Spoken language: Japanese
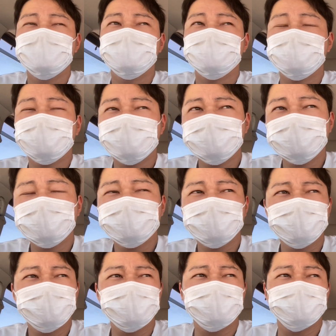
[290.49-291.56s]
探して
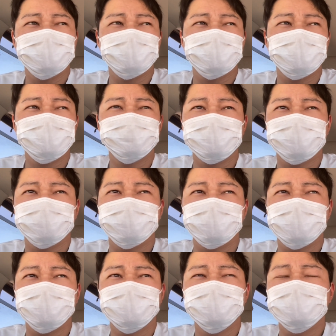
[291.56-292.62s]
から、えー、始めた方
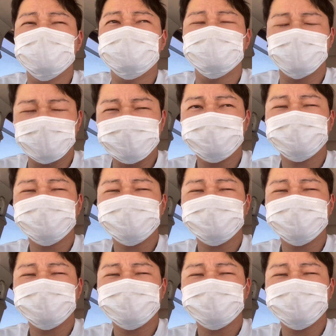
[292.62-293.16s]
がいいですね。